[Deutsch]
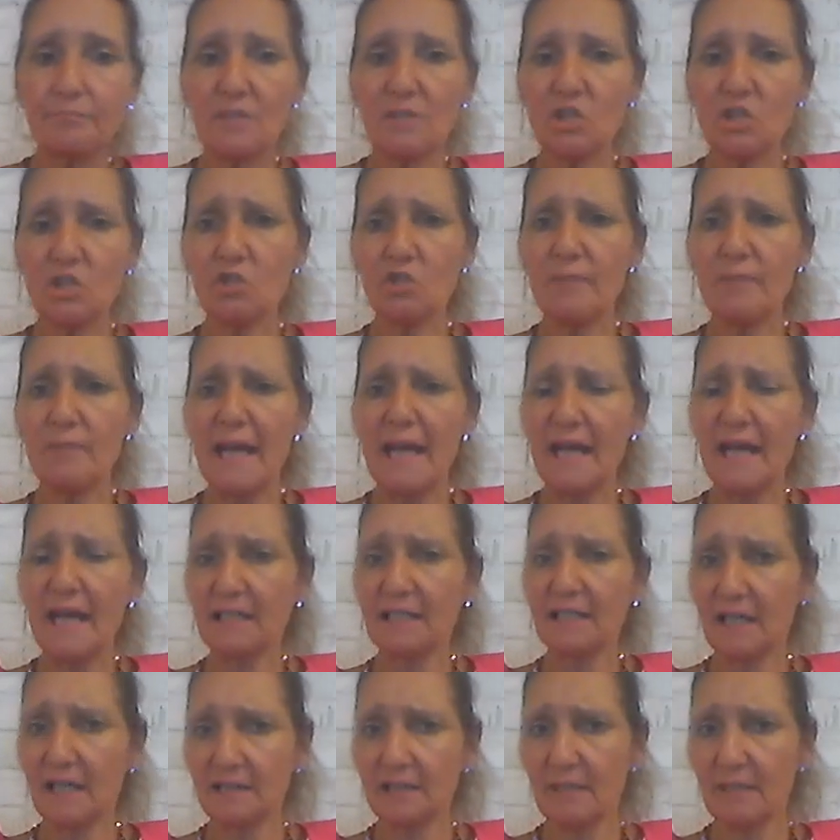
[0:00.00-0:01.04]
Schon bei
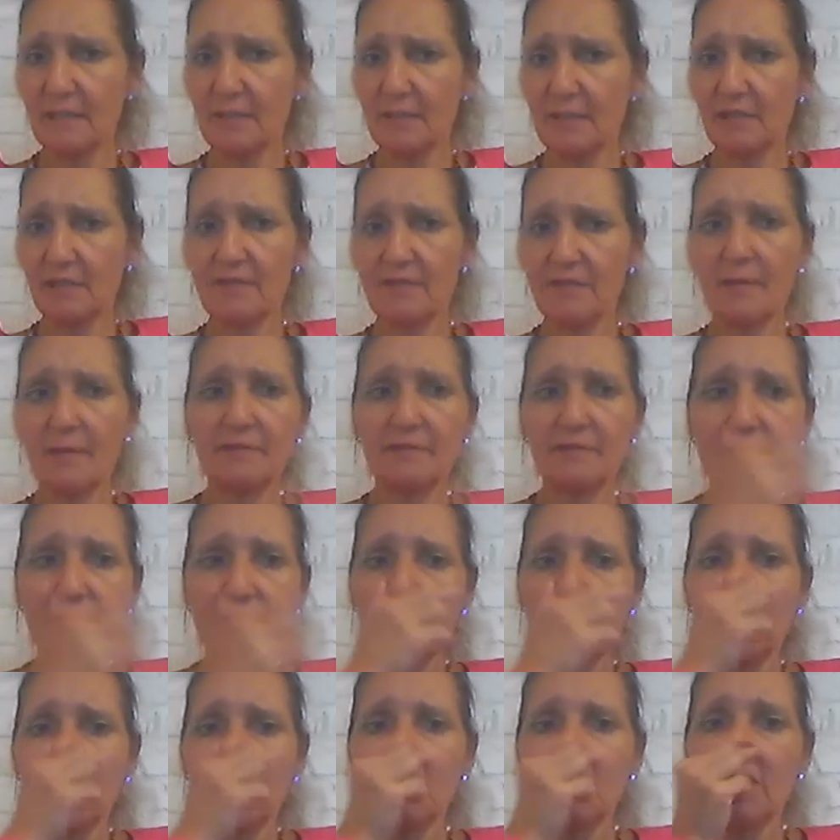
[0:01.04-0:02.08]
Herder hatte der Begriff aber etwas
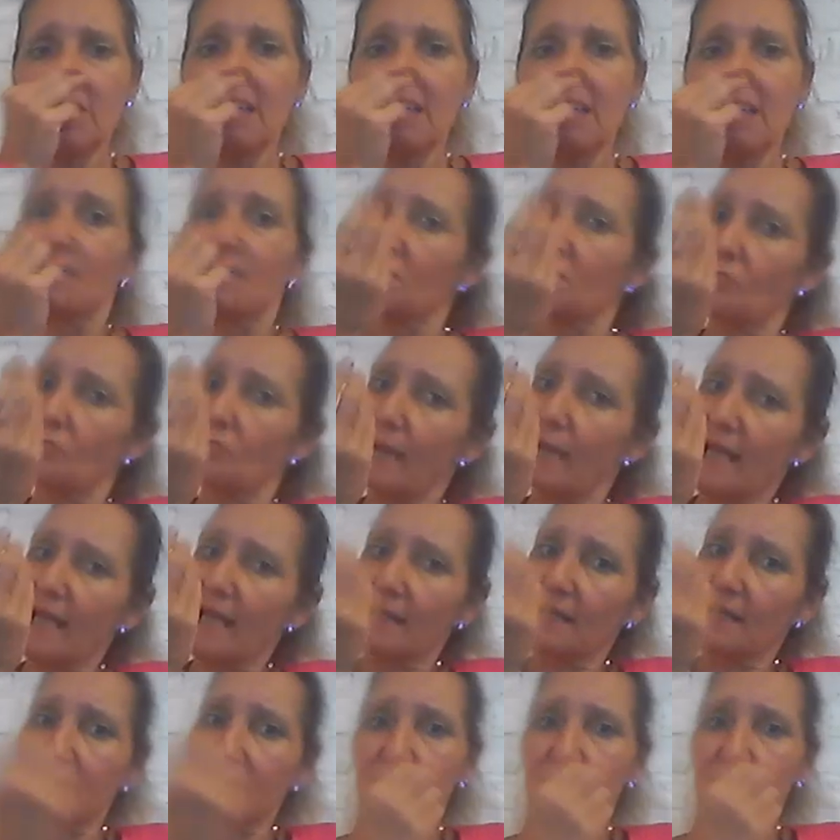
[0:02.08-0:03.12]
Einschränkendes und
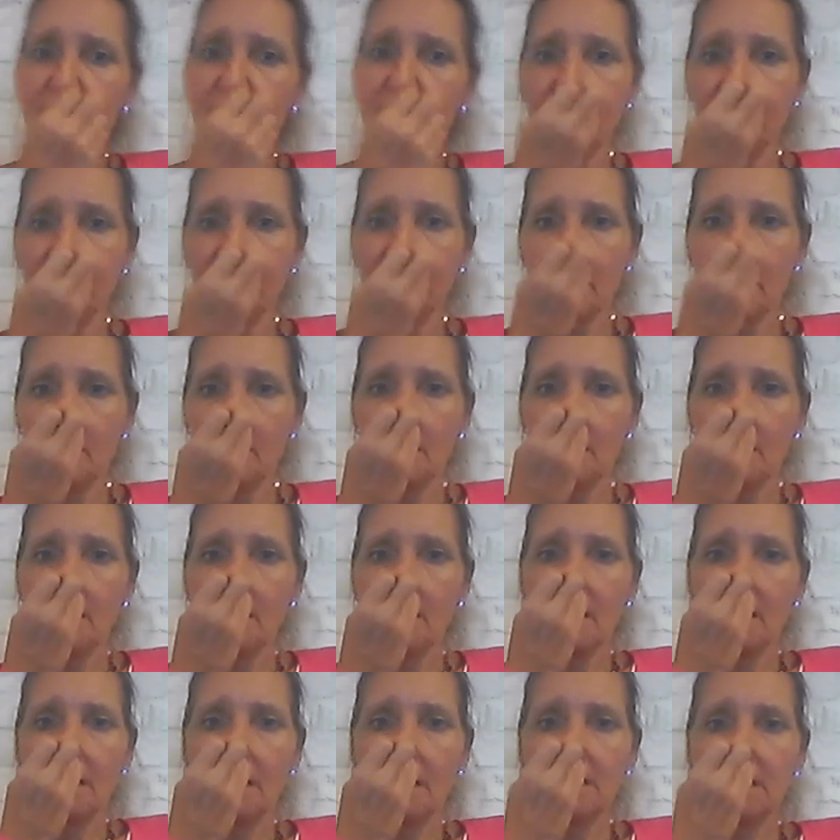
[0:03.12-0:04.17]
Bleiernes.
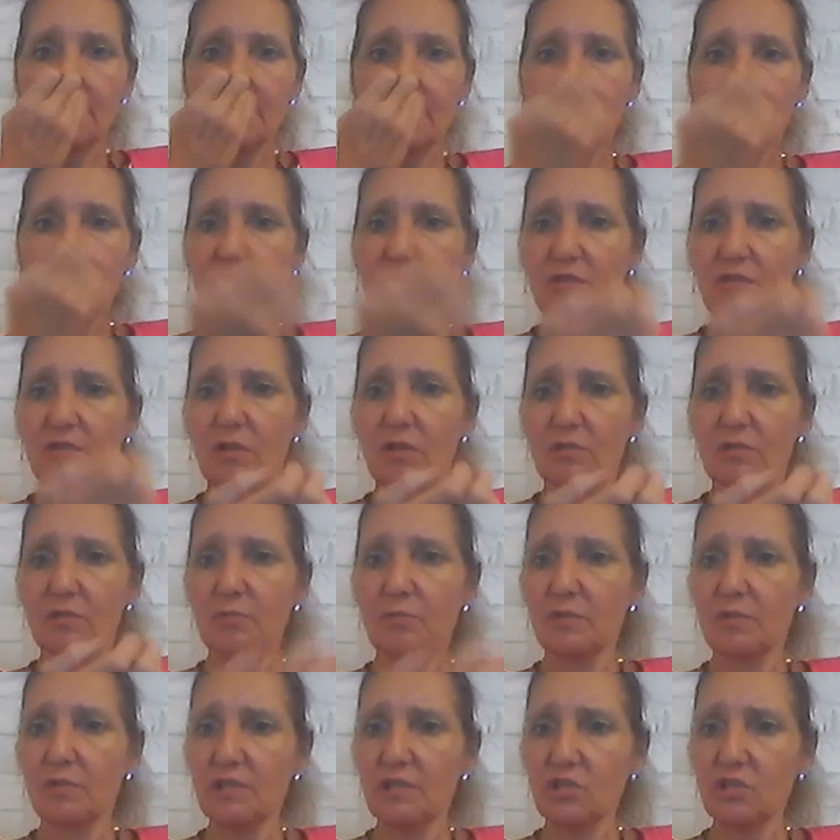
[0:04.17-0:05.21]
Insbesondere aus
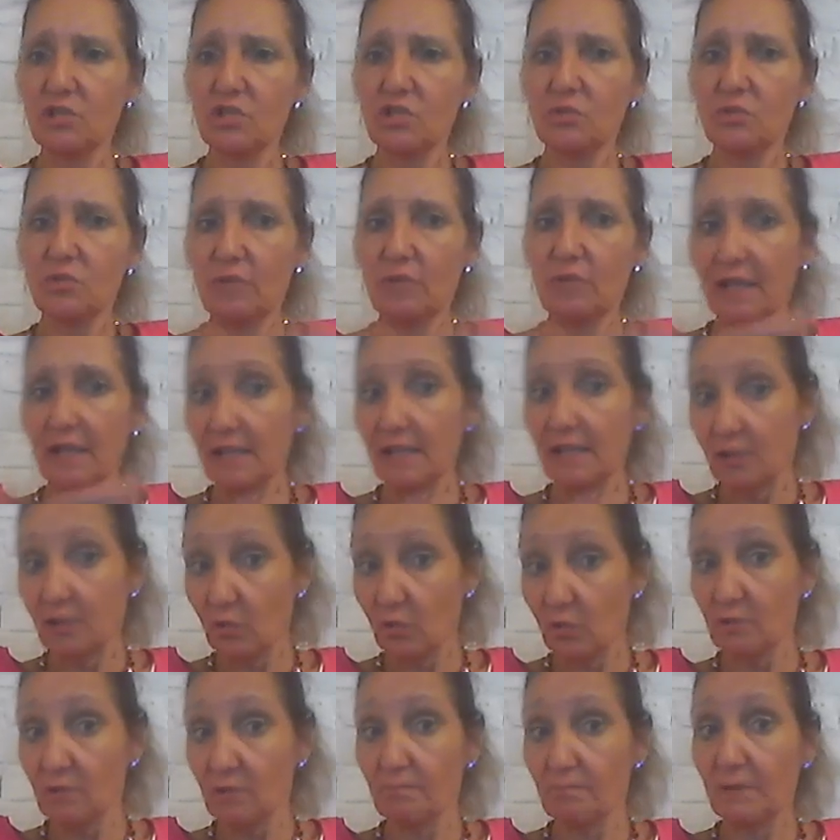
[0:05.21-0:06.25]
politischen oder
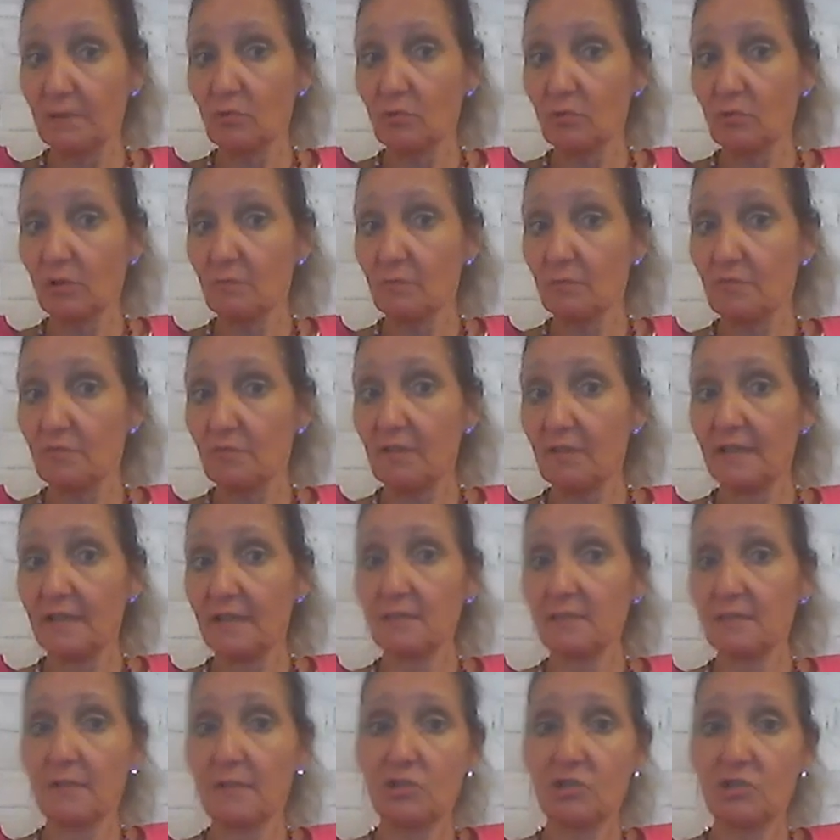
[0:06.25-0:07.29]
religiösen Bindungen
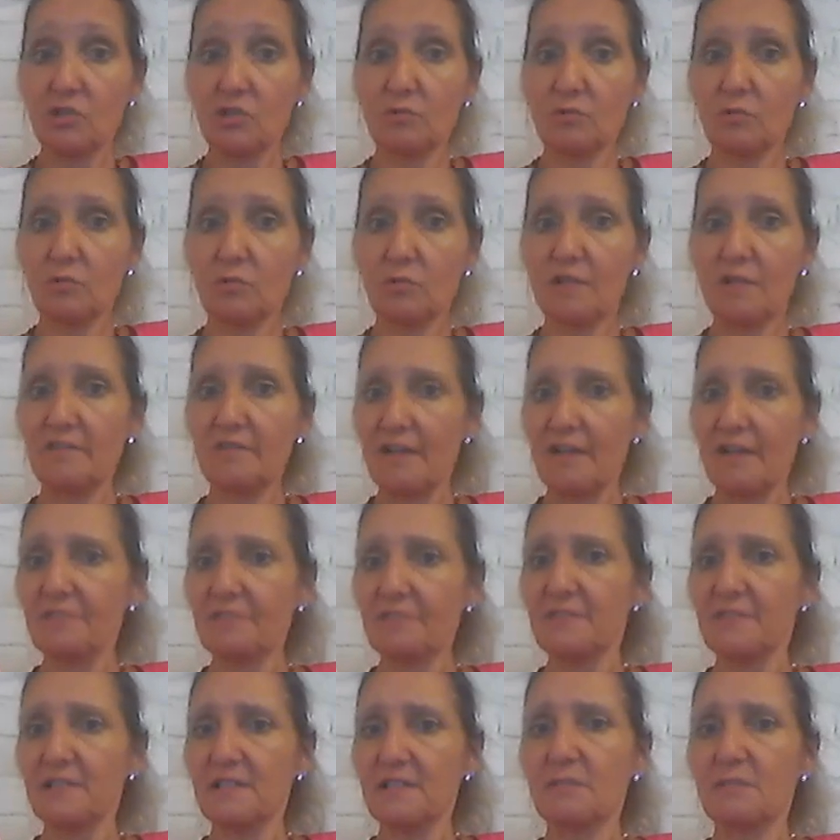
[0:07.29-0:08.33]
befreite Menschen unterwerfen
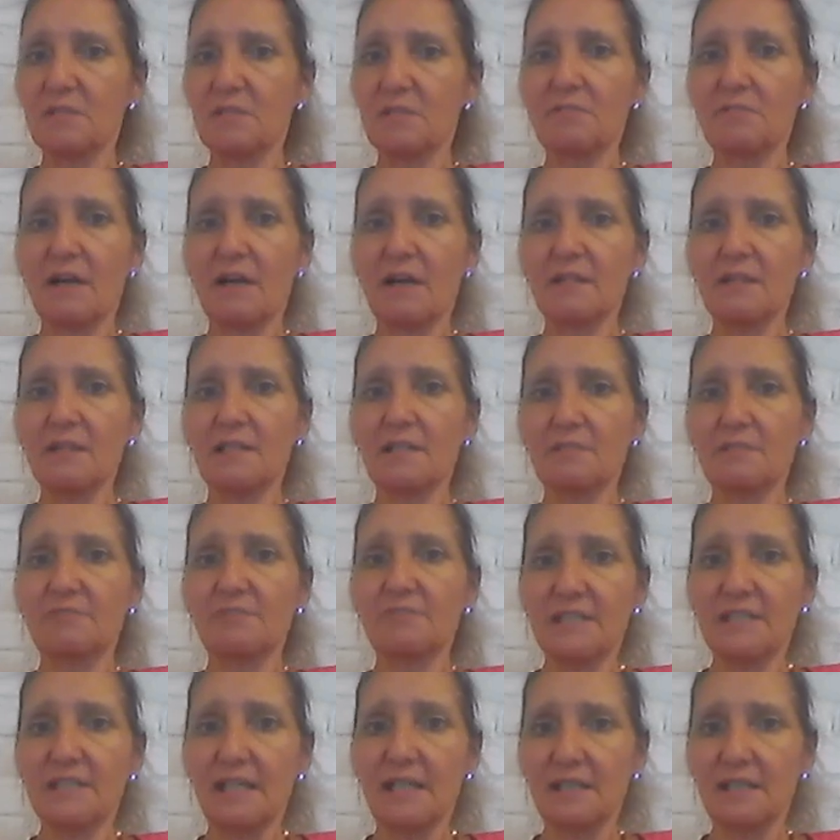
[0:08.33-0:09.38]
sich dem Zwang des
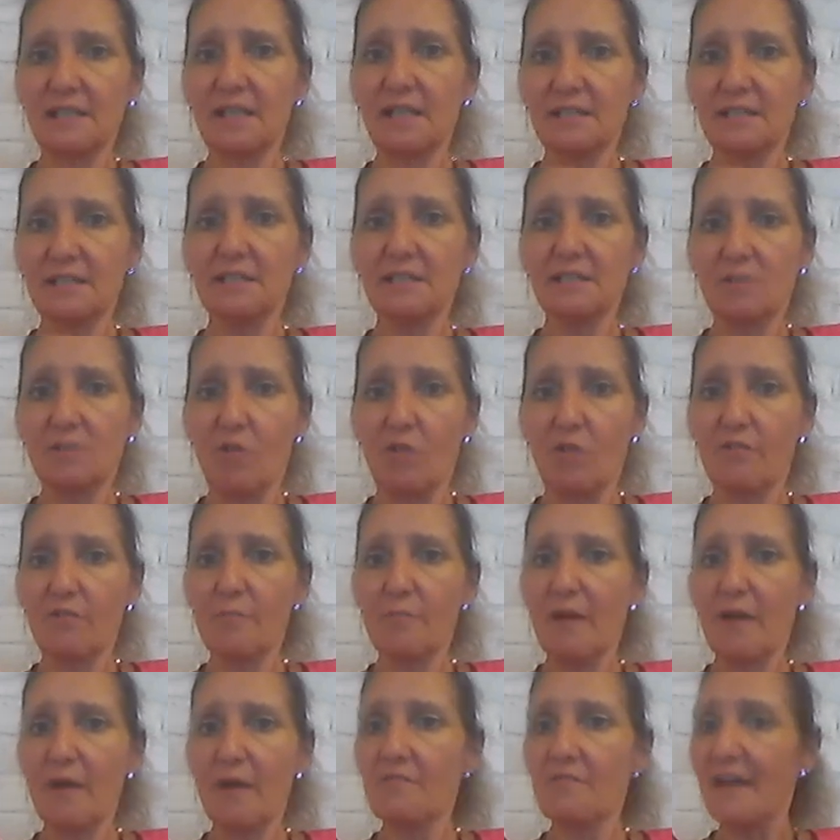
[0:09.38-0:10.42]
Zeitgeists
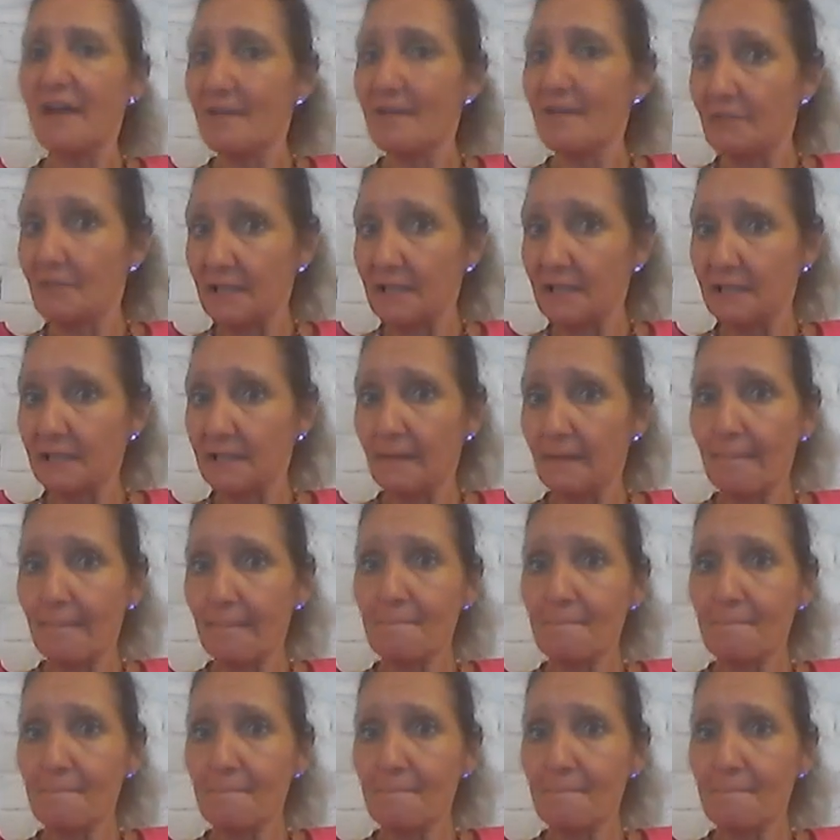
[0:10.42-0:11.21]
offenbar freiwillig